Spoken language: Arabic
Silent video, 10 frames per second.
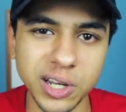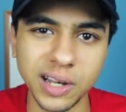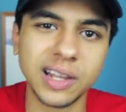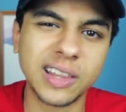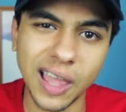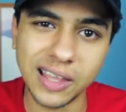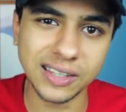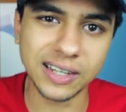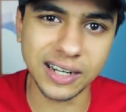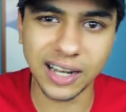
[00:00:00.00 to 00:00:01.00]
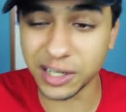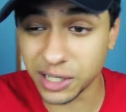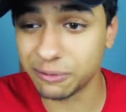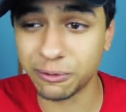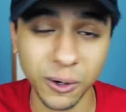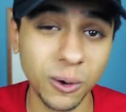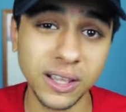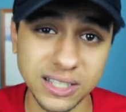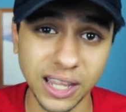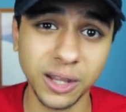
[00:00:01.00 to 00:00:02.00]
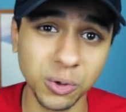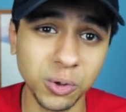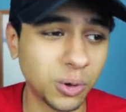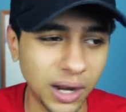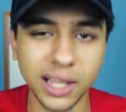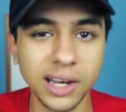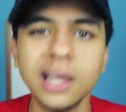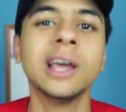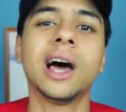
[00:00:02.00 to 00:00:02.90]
التقدير اللي انا شايفه ان هو يستحقه ولكن